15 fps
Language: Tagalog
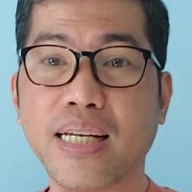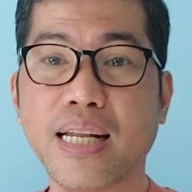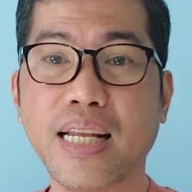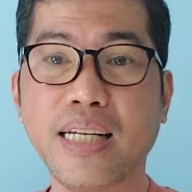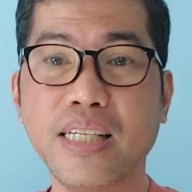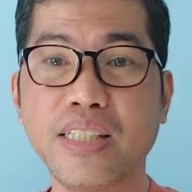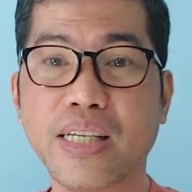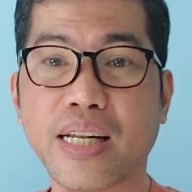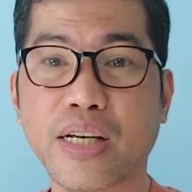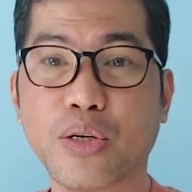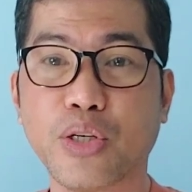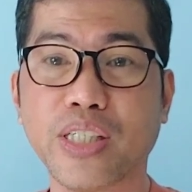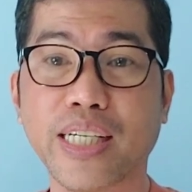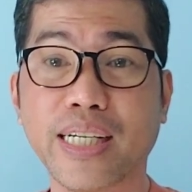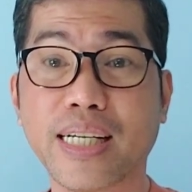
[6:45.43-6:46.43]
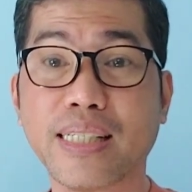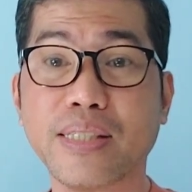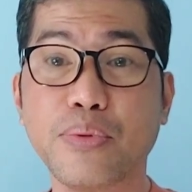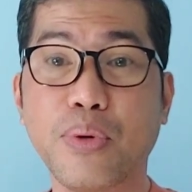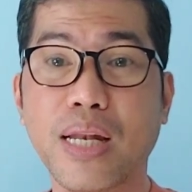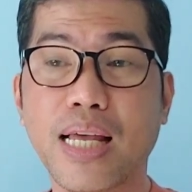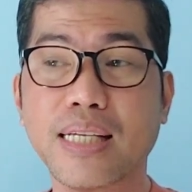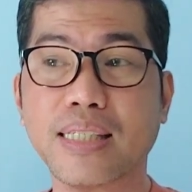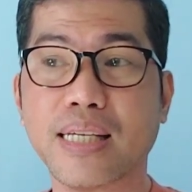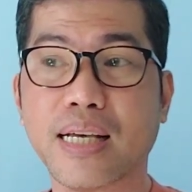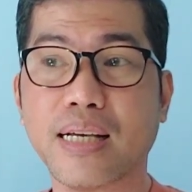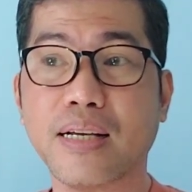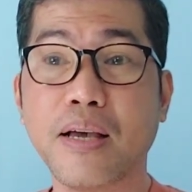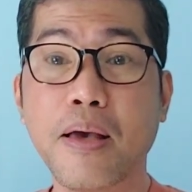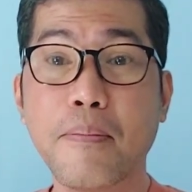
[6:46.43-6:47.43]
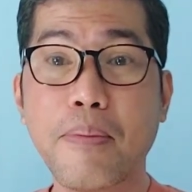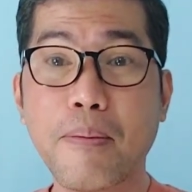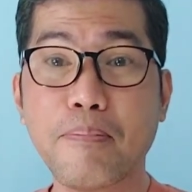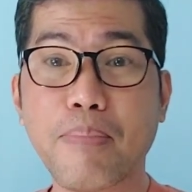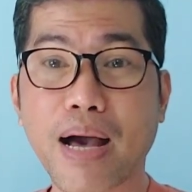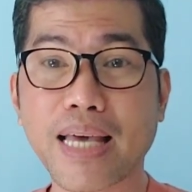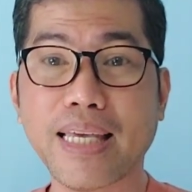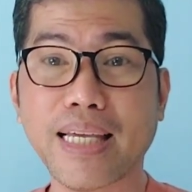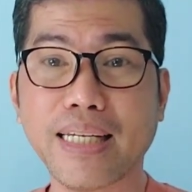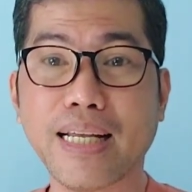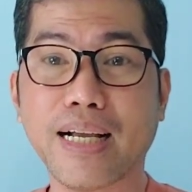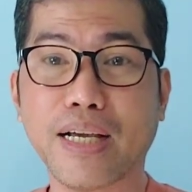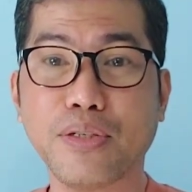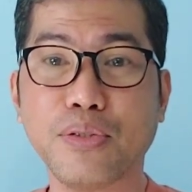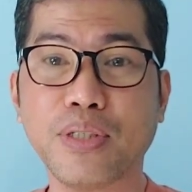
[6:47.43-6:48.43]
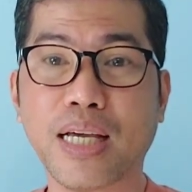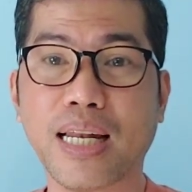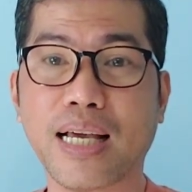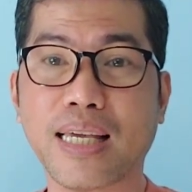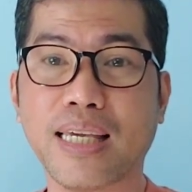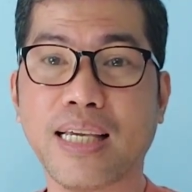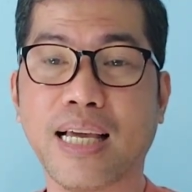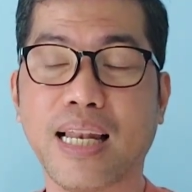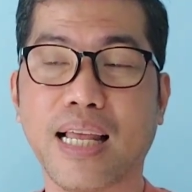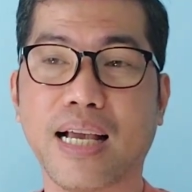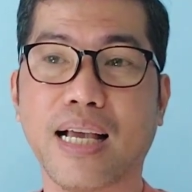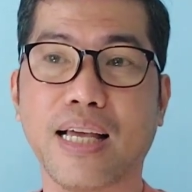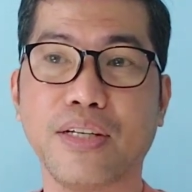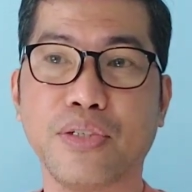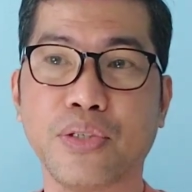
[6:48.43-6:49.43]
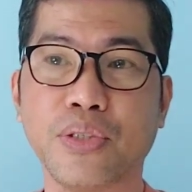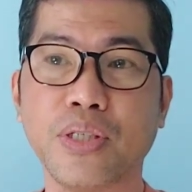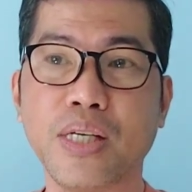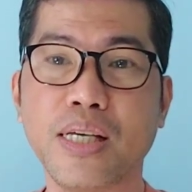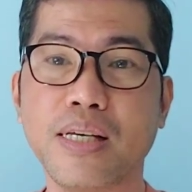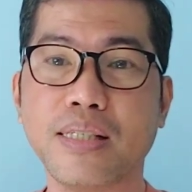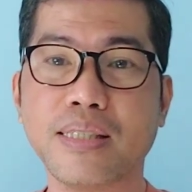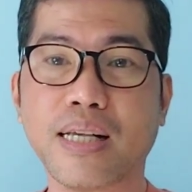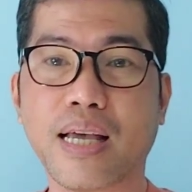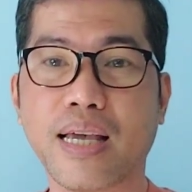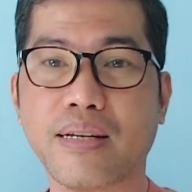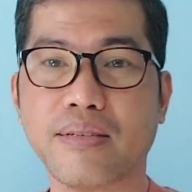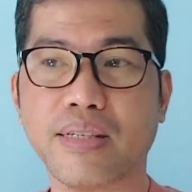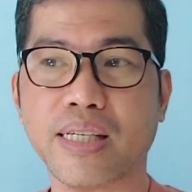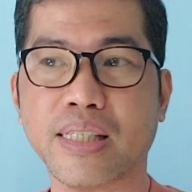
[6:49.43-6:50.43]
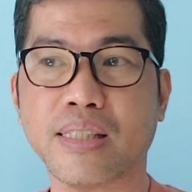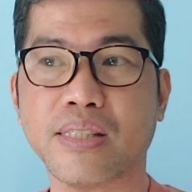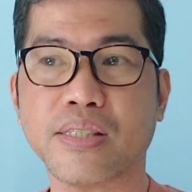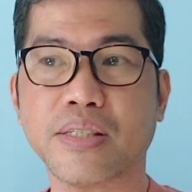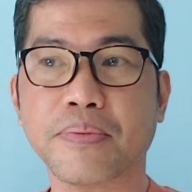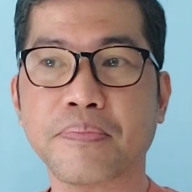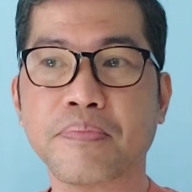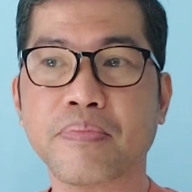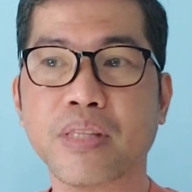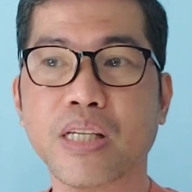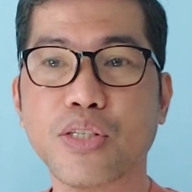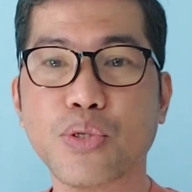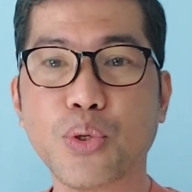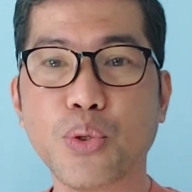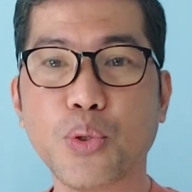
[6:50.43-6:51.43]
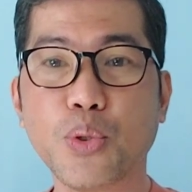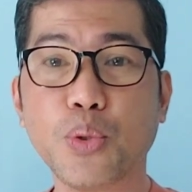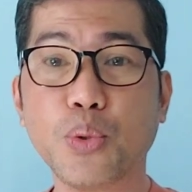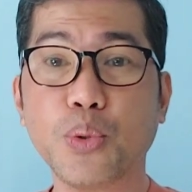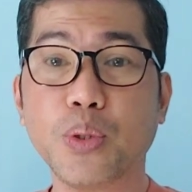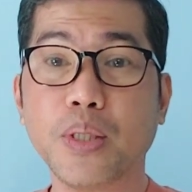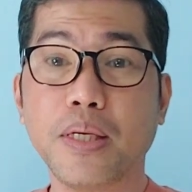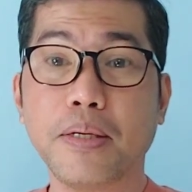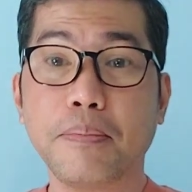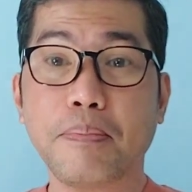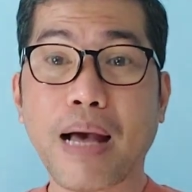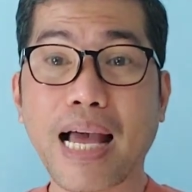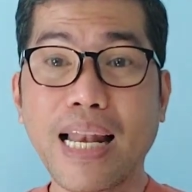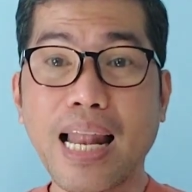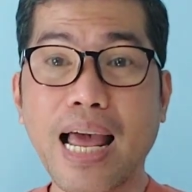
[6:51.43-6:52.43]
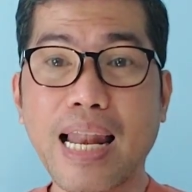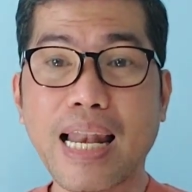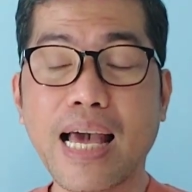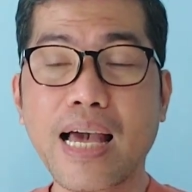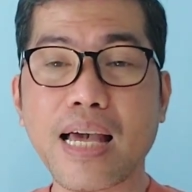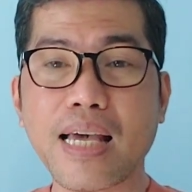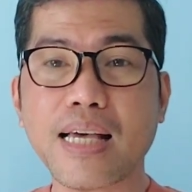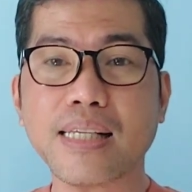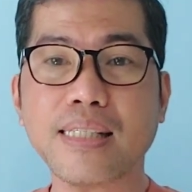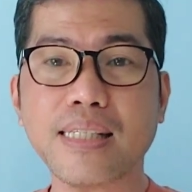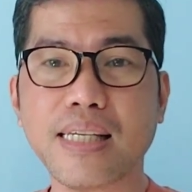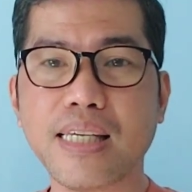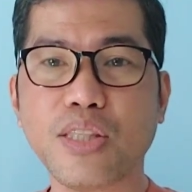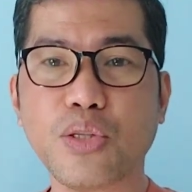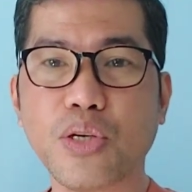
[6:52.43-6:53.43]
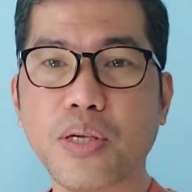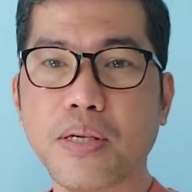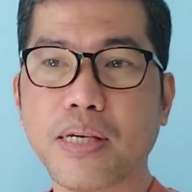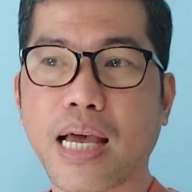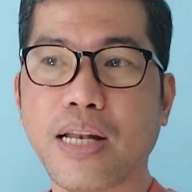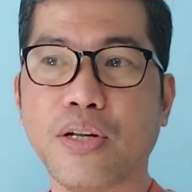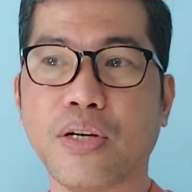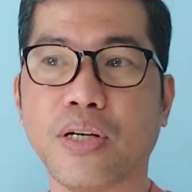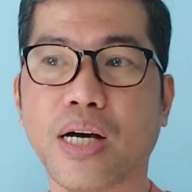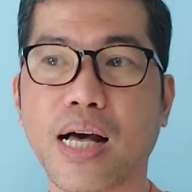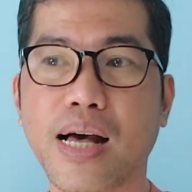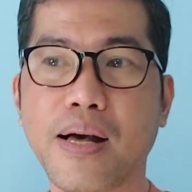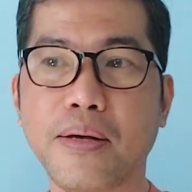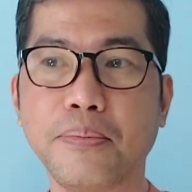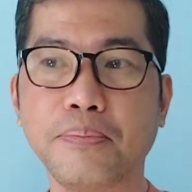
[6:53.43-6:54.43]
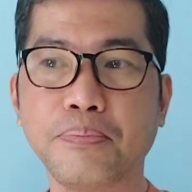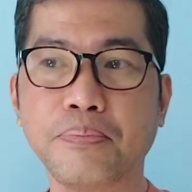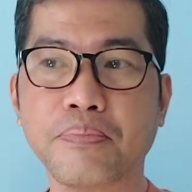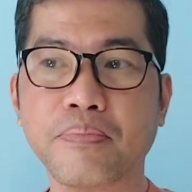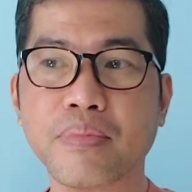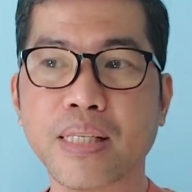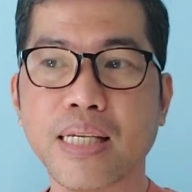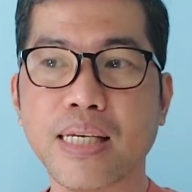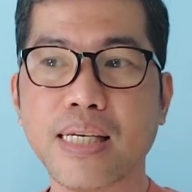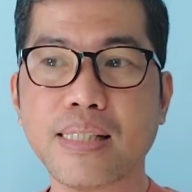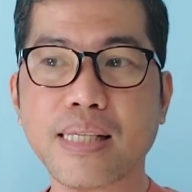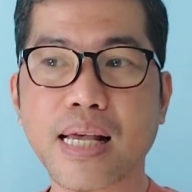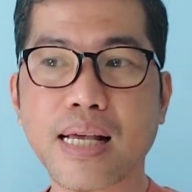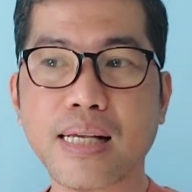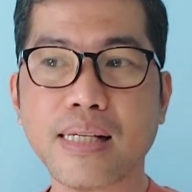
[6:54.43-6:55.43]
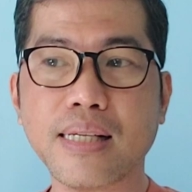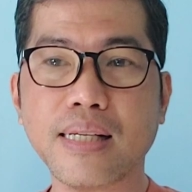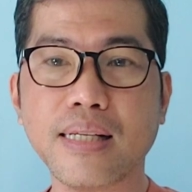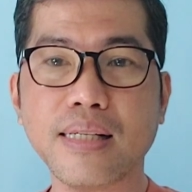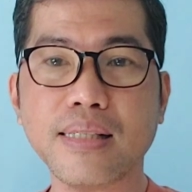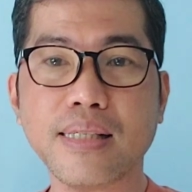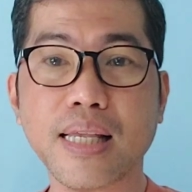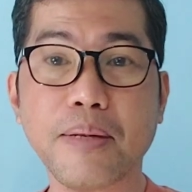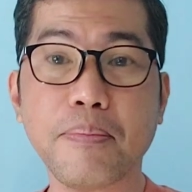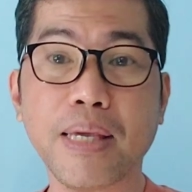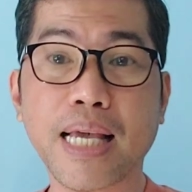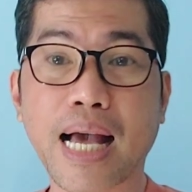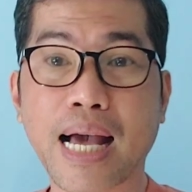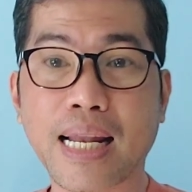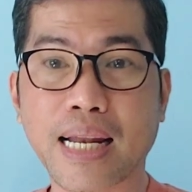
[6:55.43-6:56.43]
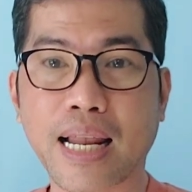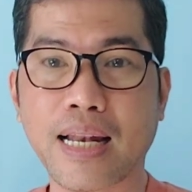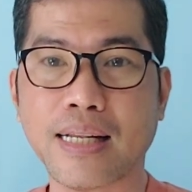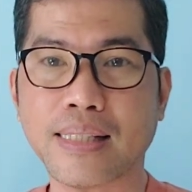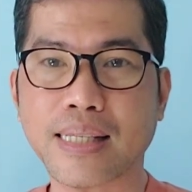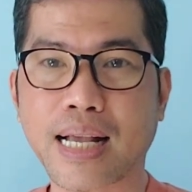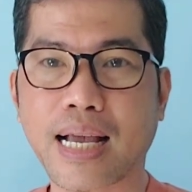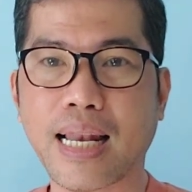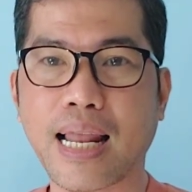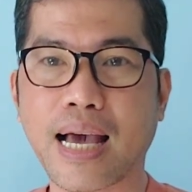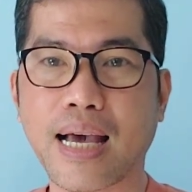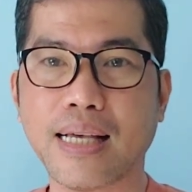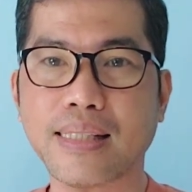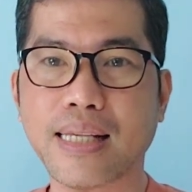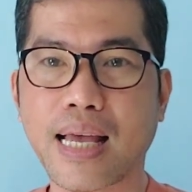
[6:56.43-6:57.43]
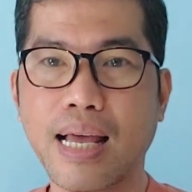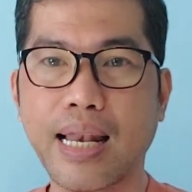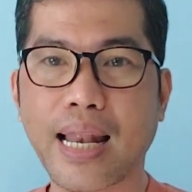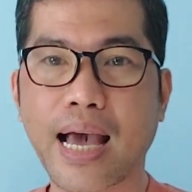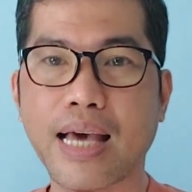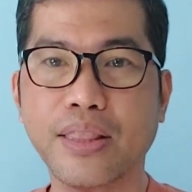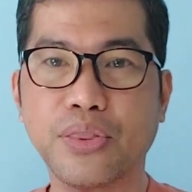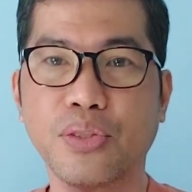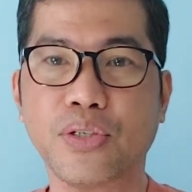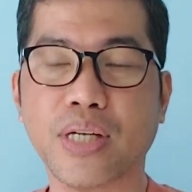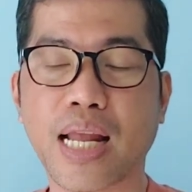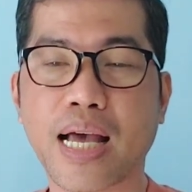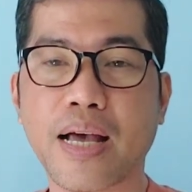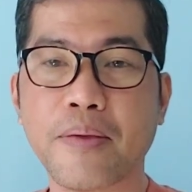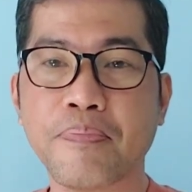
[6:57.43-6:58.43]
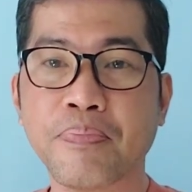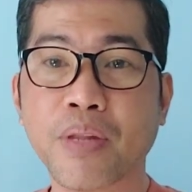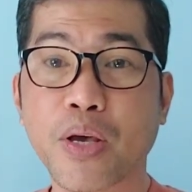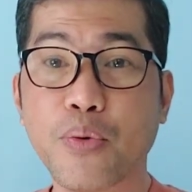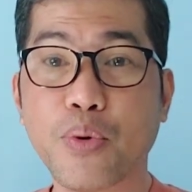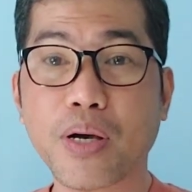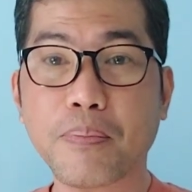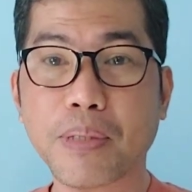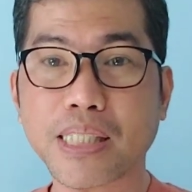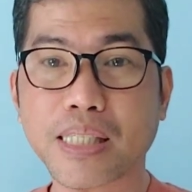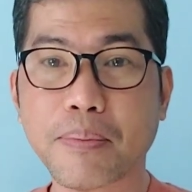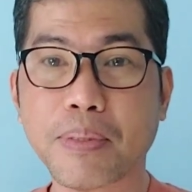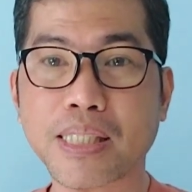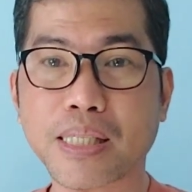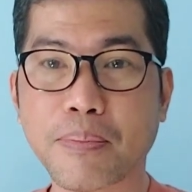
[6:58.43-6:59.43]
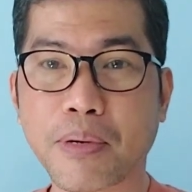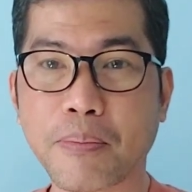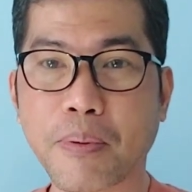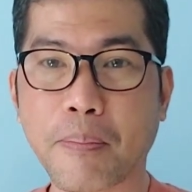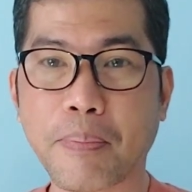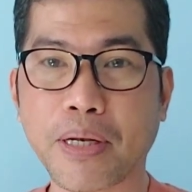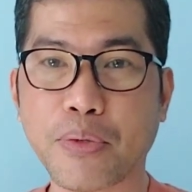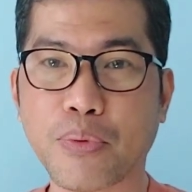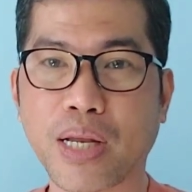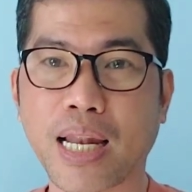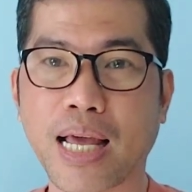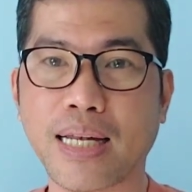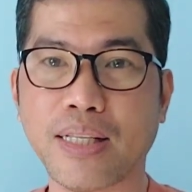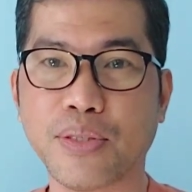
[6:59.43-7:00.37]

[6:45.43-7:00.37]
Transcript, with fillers: na hindi siya nag-order kasi wala siya pambayad na ganun kalaking halaga, no, sa kay Ritz. So, paalala, as ito'y, ano, um, isang silbing aral sa, kalah- sa lahat no na wag basta-basta magpapaniwala